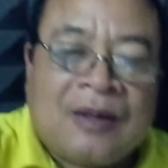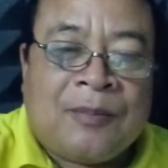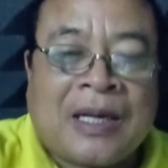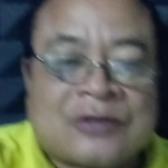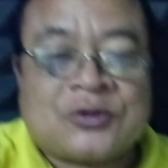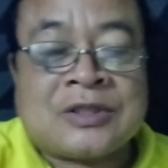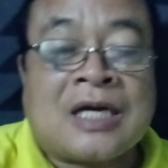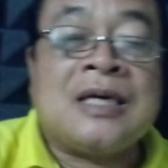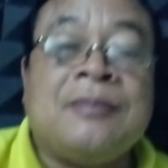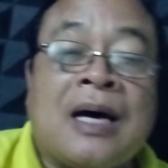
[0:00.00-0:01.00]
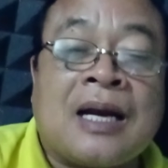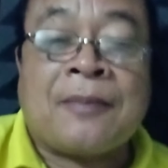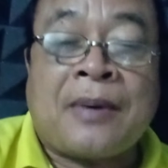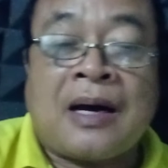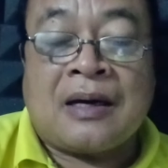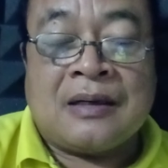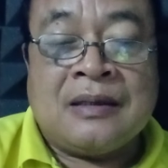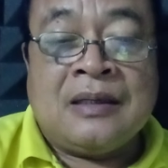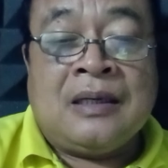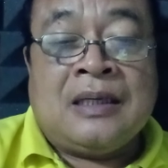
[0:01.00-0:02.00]
Maksudnya gimana Pak?
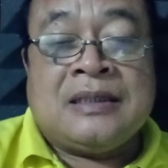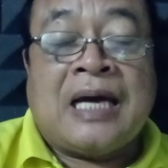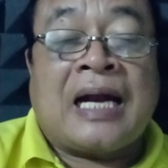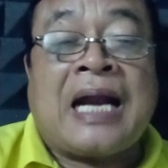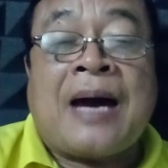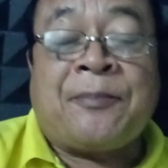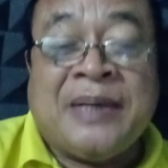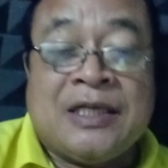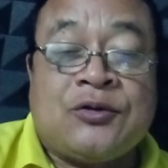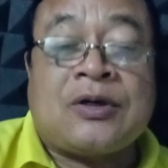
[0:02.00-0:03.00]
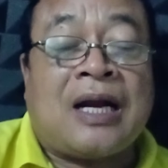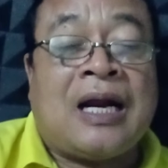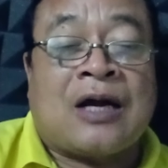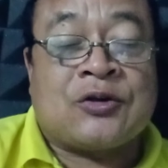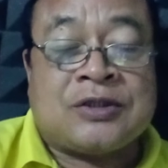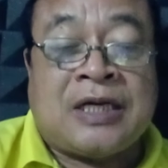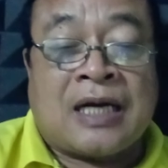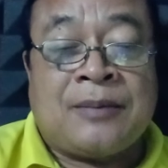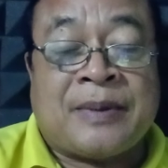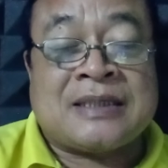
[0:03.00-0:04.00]
Ya Nabi itu kan harus
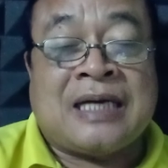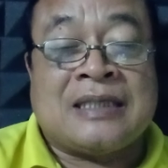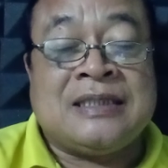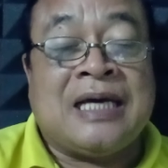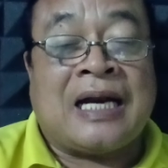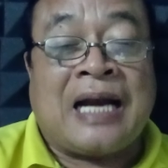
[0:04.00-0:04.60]
dari perjanjian